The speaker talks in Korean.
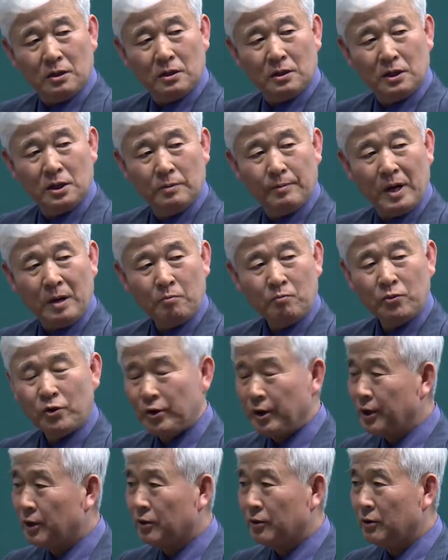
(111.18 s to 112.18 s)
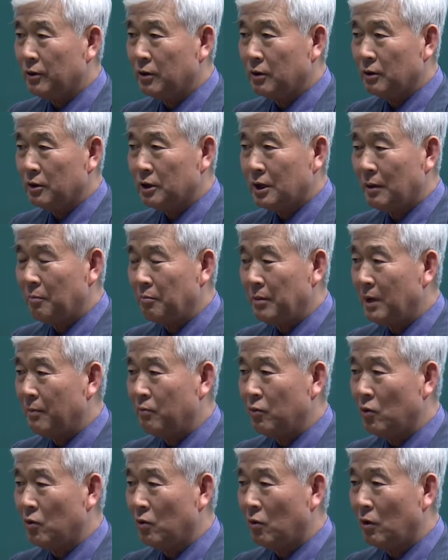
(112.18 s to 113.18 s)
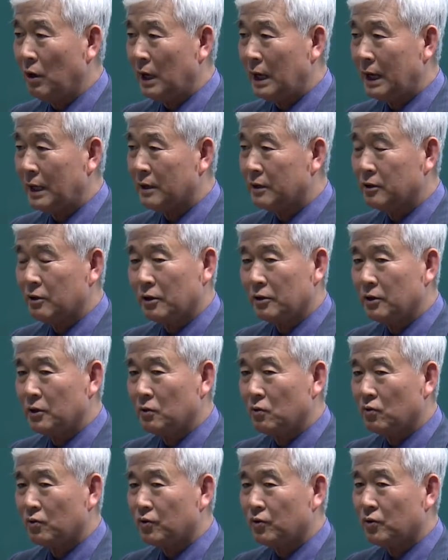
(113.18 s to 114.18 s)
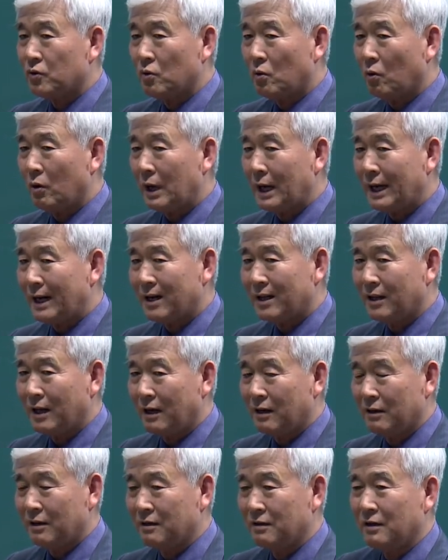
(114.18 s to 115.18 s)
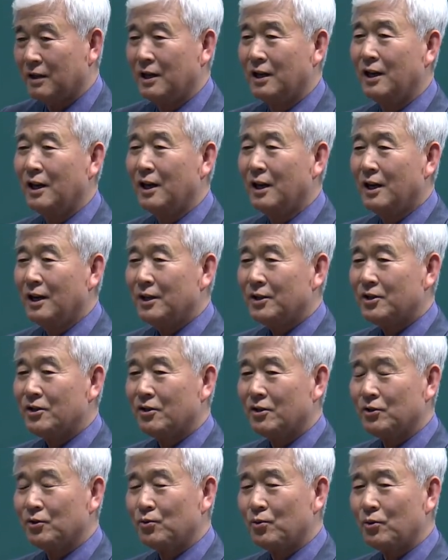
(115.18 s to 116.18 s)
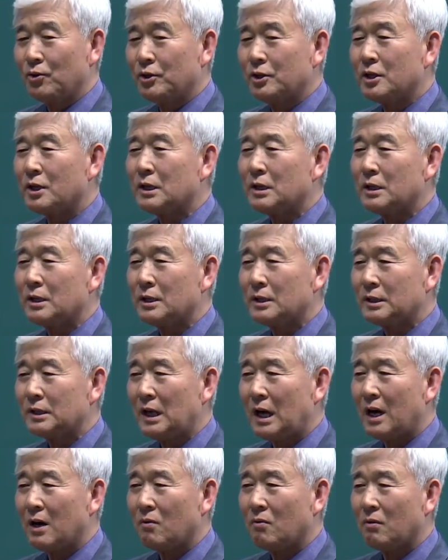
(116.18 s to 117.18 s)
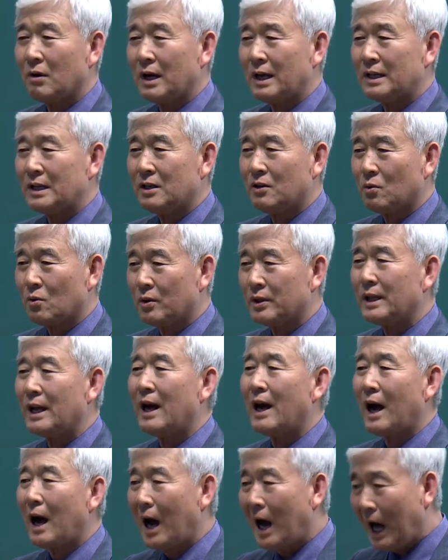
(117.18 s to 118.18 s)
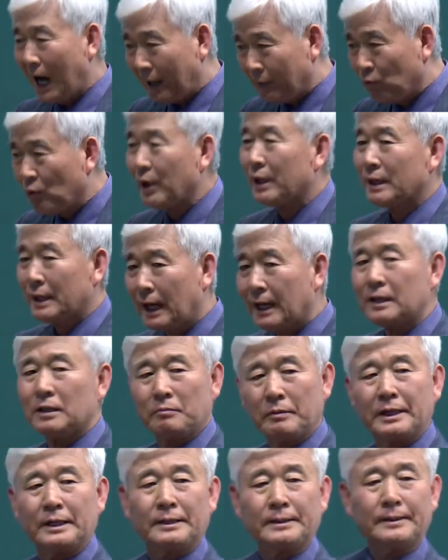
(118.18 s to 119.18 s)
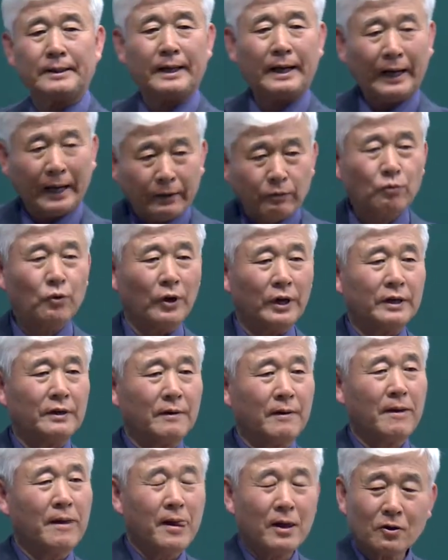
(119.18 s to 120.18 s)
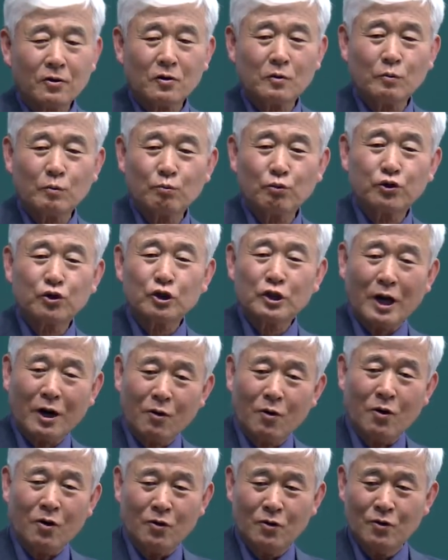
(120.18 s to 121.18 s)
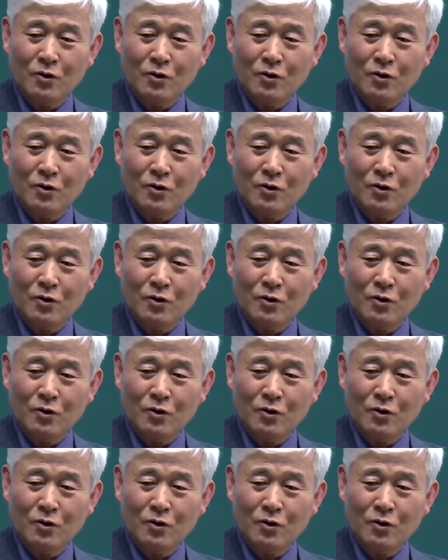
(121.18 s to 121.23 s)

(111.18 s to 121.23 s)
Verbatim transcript: 2만 불에서 3만 불 올라가는 선진국 수준으로 올라가는 데는 전술적 사고 가지고는 안 된다 이 말이에요. 안 돼. 그럼 무슨 사고?